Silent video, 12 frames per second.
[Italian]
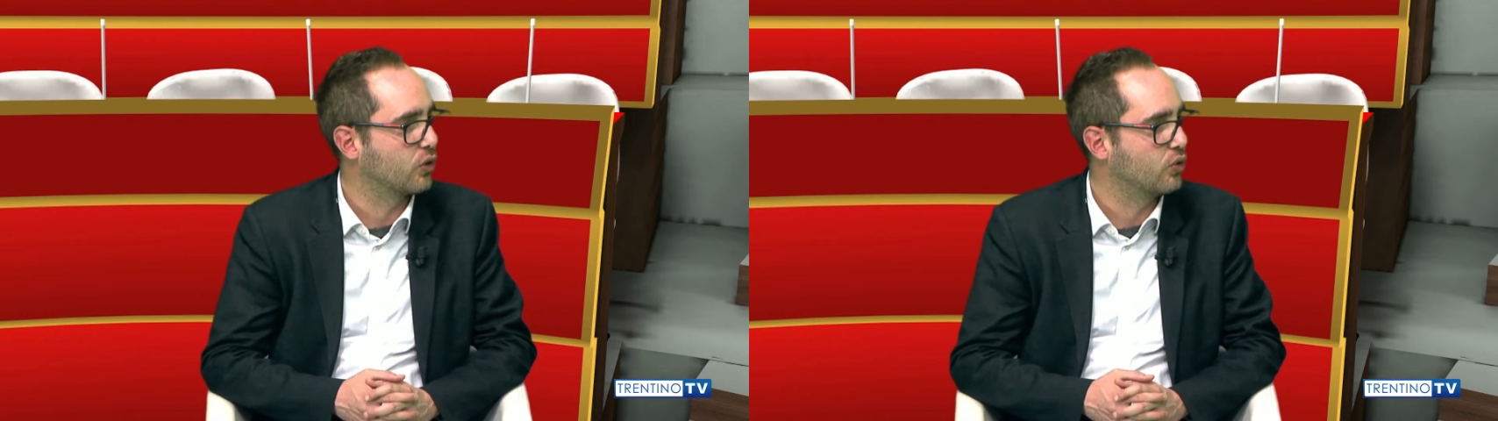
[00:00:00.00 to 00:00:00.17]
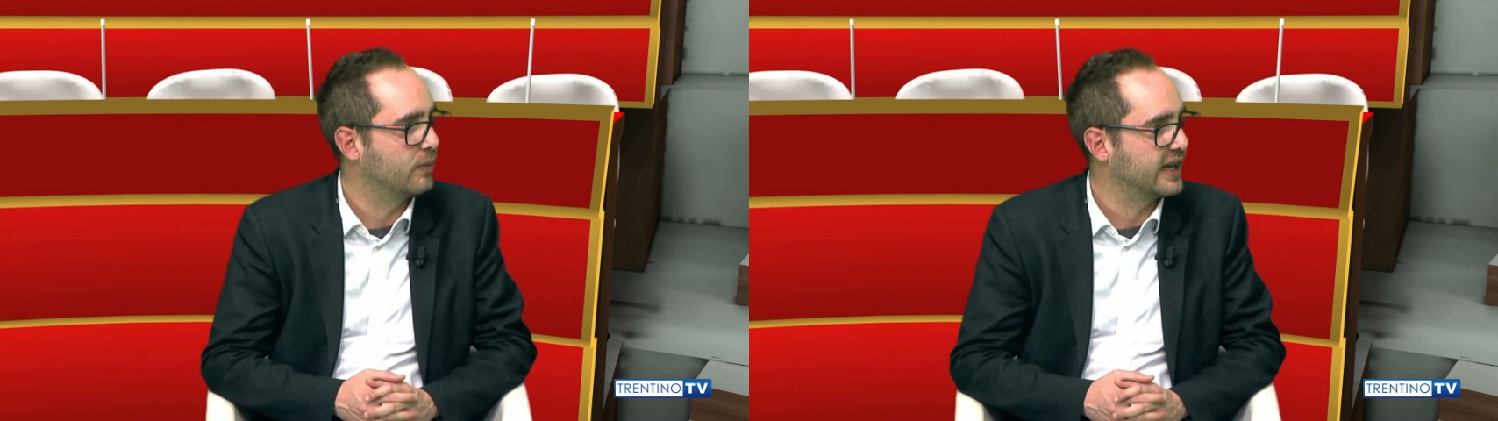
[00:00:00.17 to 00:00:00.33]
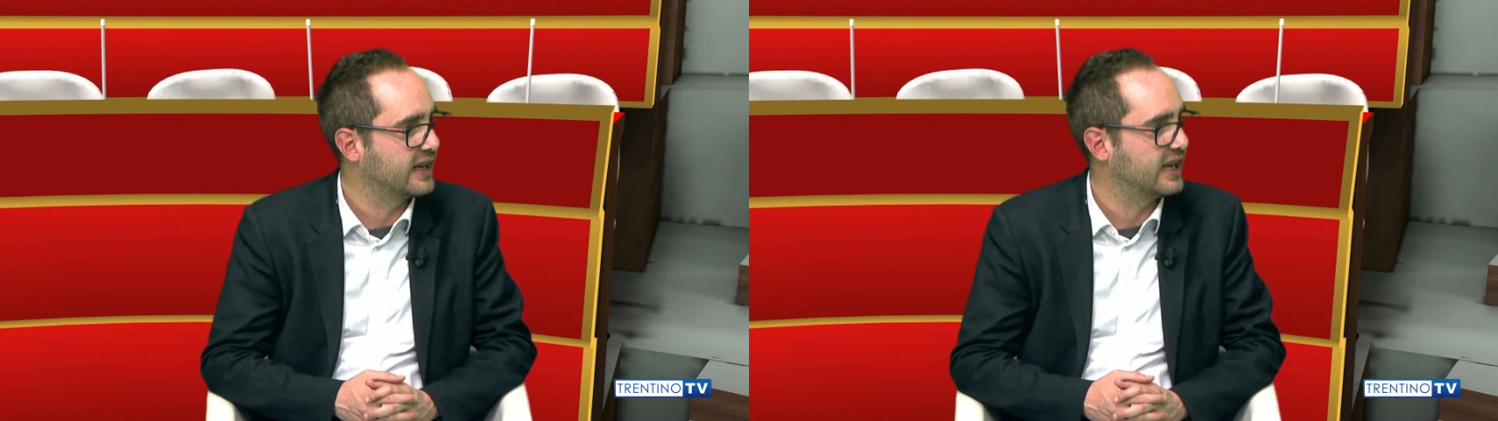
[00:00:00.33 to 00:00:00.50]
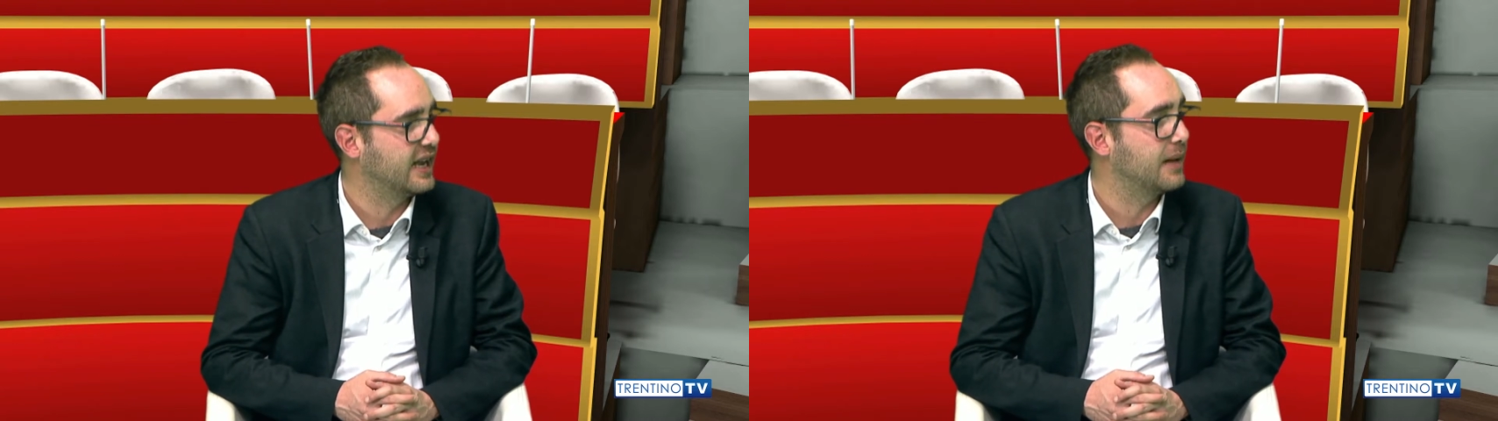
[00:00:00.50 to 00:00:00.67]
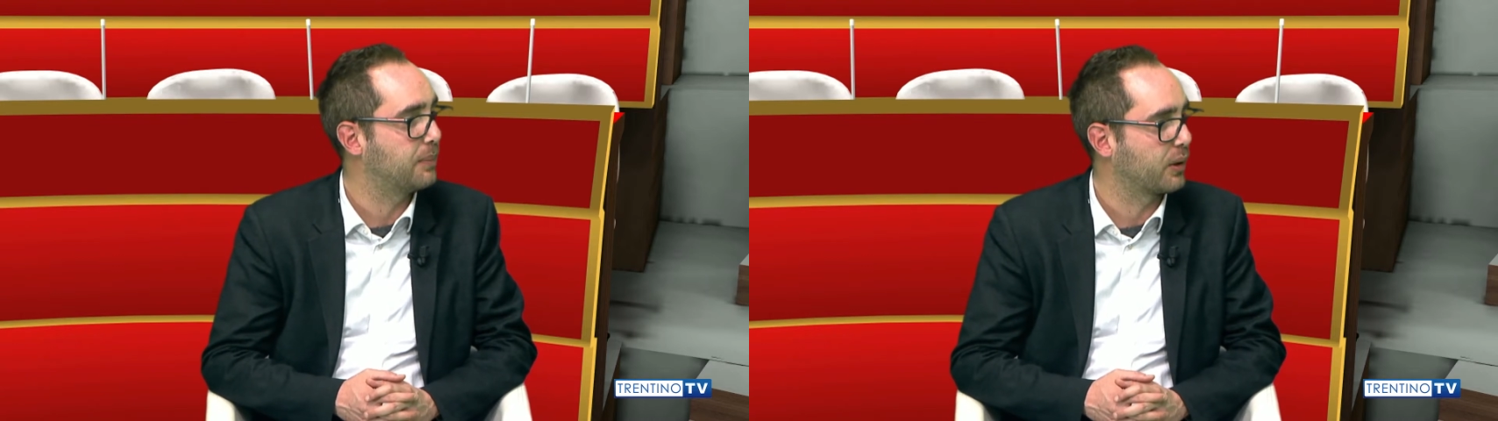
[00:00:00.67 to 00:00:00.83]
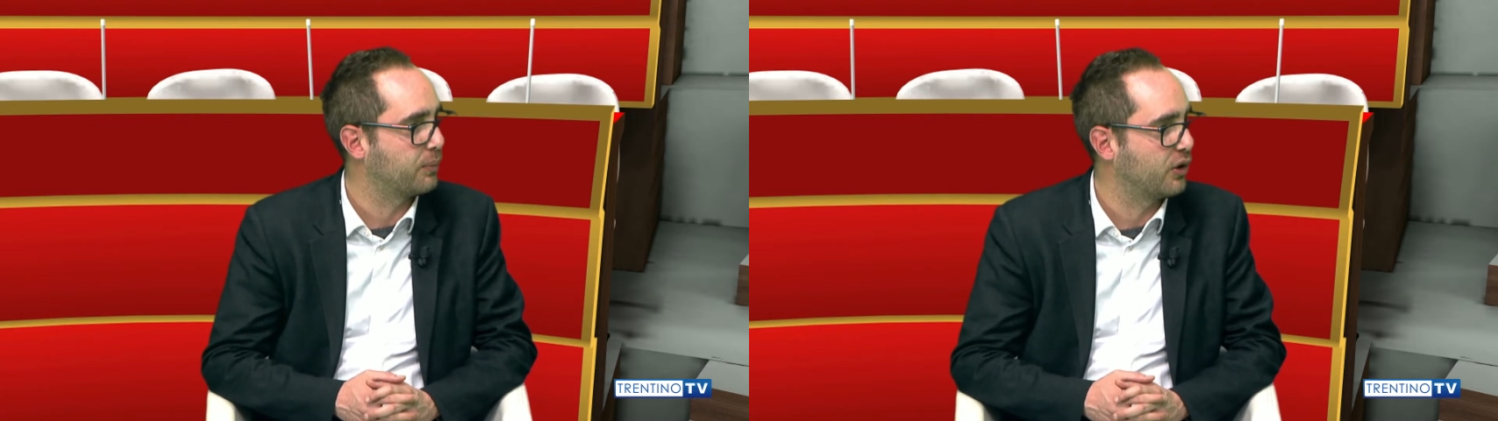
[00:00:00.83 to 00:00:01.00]
documenti,
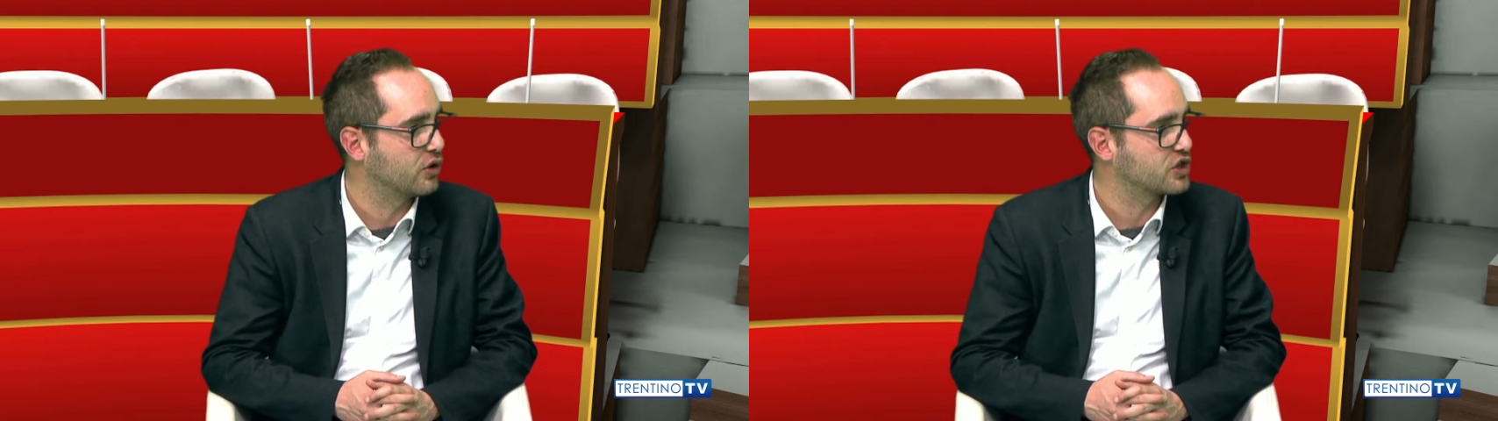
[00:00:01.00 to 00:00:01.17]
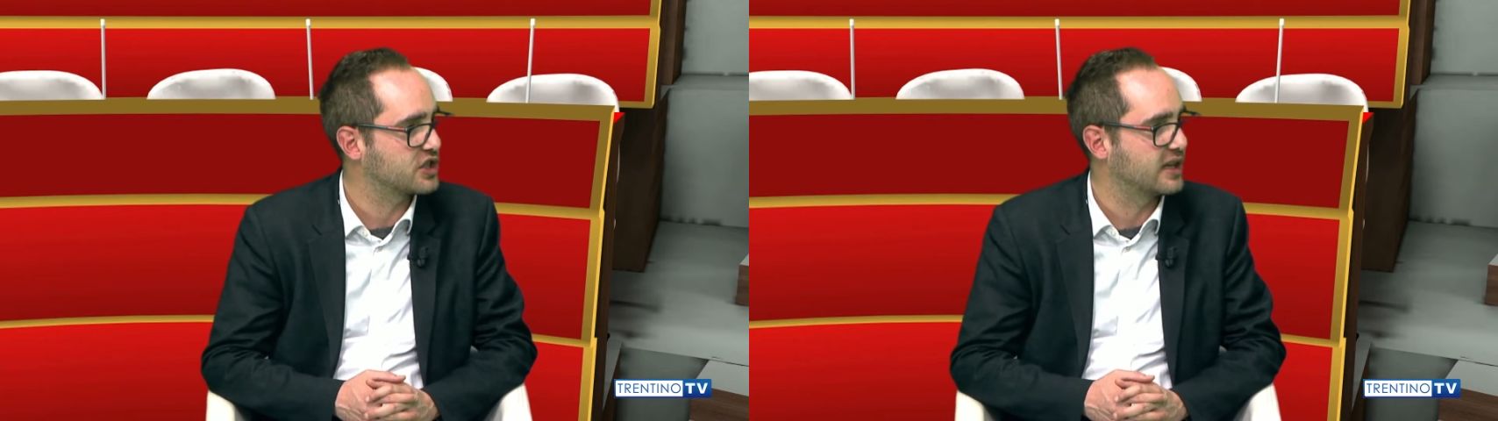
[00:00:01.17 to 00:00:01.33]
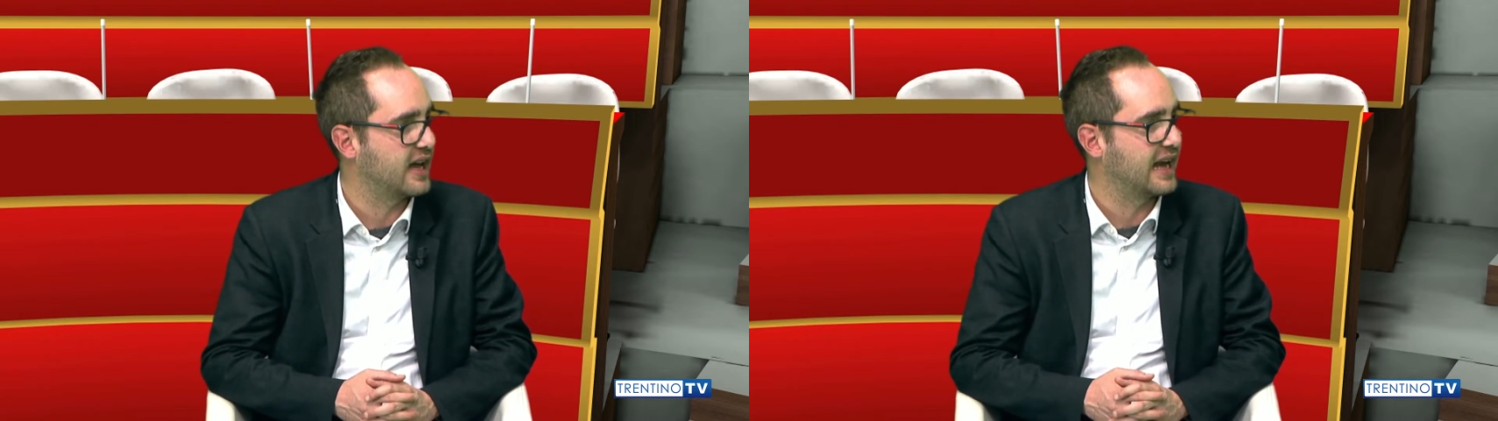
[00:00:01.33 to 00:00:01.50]
le proposte